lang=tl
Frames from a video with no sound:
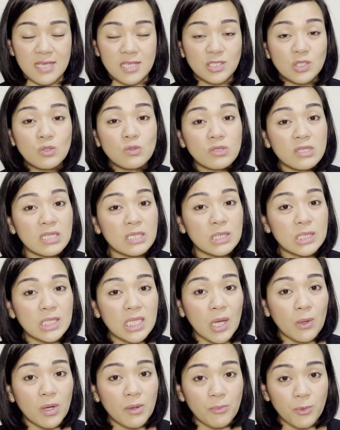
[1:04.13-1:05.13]
yung
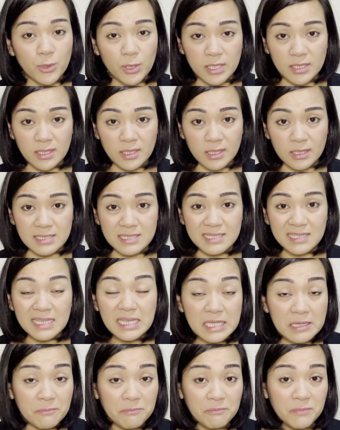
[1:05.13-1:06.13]
tinatawag po natin na
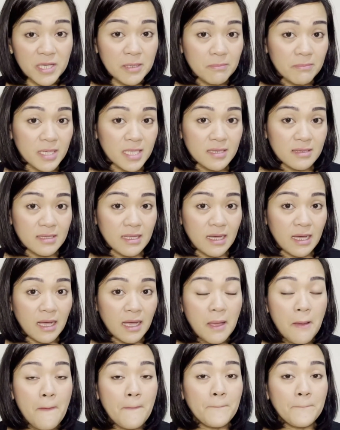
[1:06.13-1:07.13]
skin pigment na
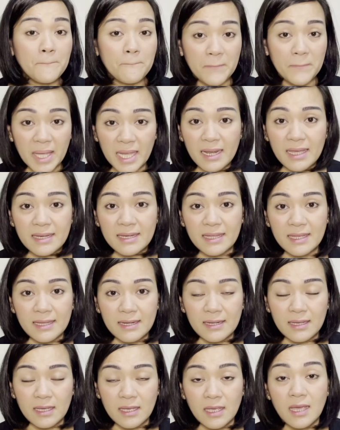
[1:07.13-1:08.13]

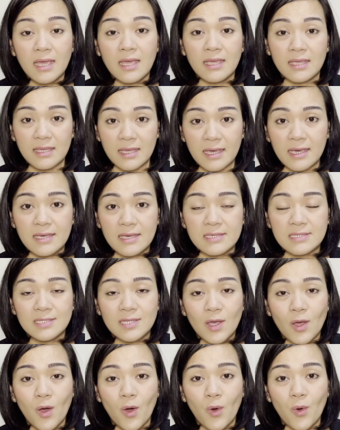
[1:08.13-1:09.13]
melanin. Yes.
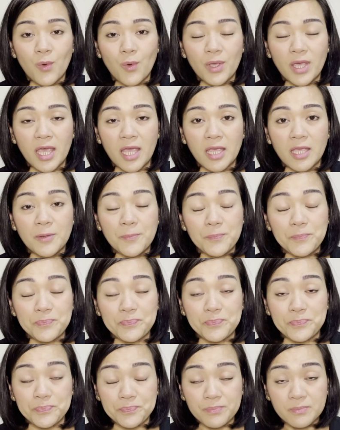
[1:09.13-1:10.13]
Okay.
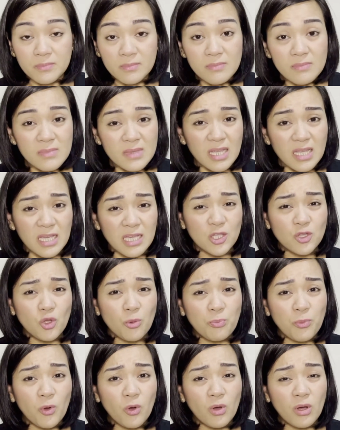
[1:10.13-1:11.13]

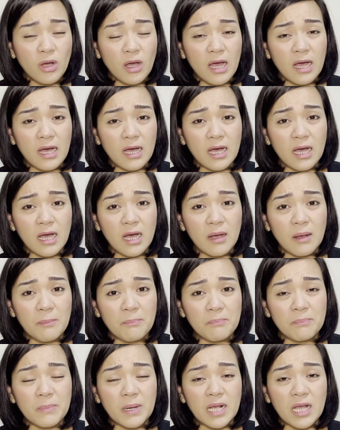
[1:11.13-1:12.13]
Ito pong uh,
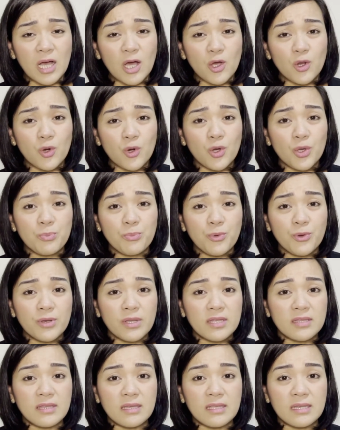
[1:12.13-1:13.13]
pagkakaroon po
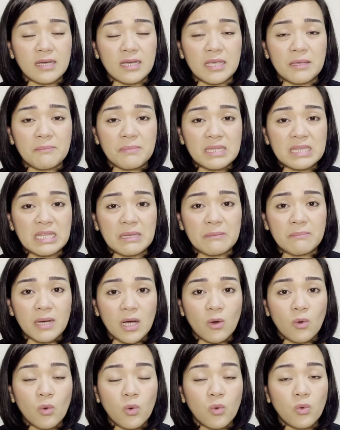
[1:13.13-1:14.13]
natin ng iba't
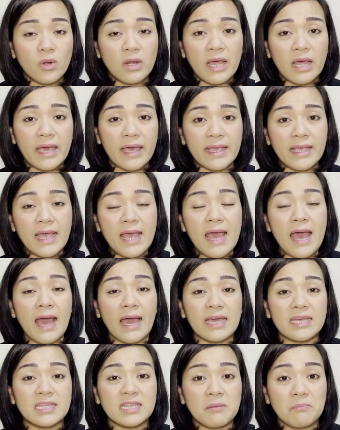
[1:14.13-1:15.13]
ibang kulay
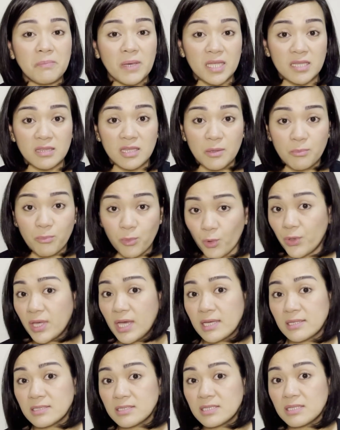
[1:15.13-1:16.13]
ay depende po
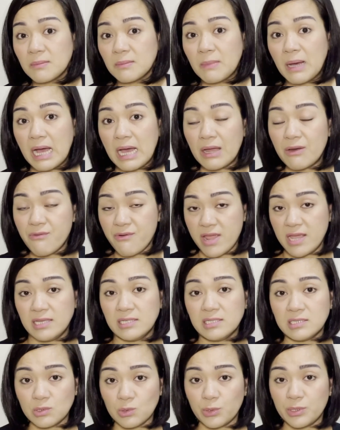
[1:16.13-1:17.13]
yan sa mga
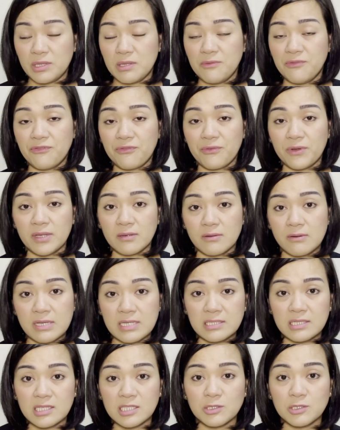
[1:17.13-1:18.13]
race or different
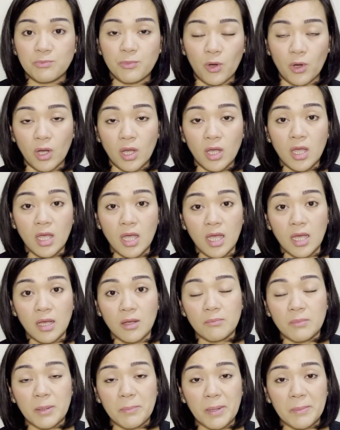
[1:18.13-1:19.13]
races po.
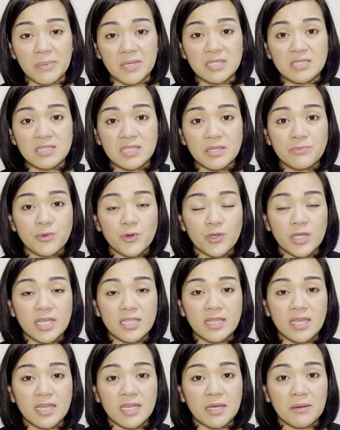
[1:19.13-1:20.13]
Mapapansin po
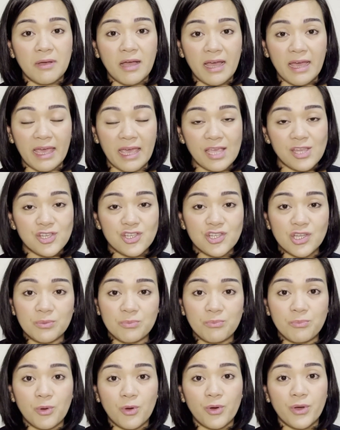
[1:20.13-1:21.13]
natin ang mga
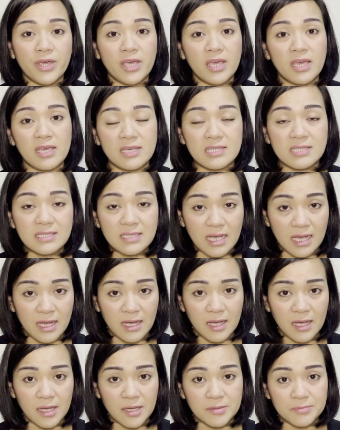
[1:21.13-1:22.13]
Asian po is
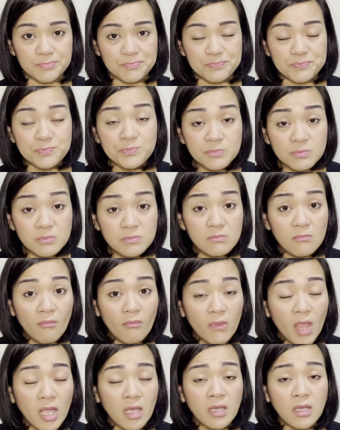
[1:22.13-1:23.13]
um,
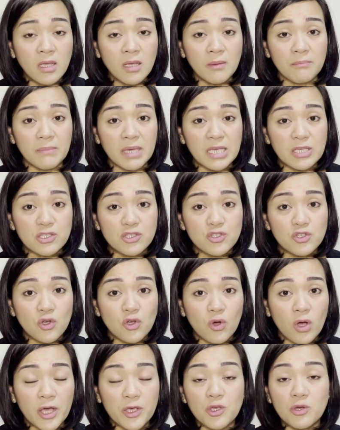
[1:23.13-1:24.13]
medyo
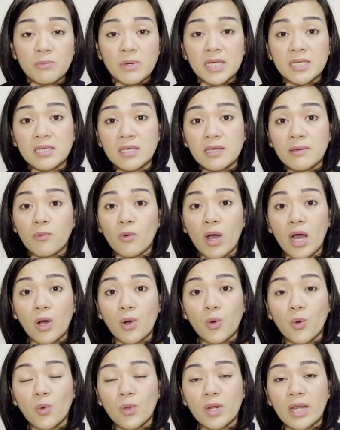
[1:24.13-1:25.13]
kayumanggi po
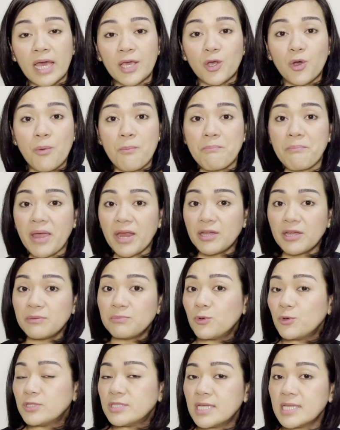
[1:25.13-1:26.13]
ang kulay compared
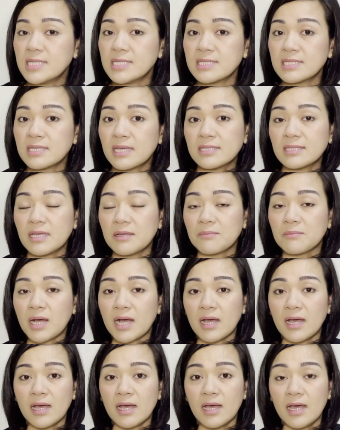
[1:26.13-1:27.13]
po dyan sa ating
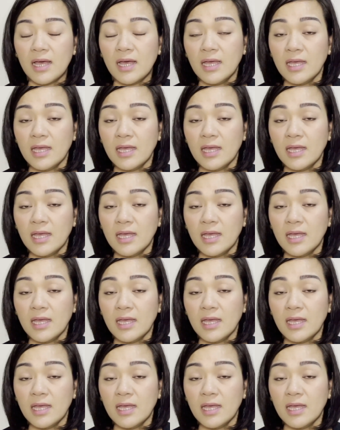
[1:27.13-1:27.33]
mga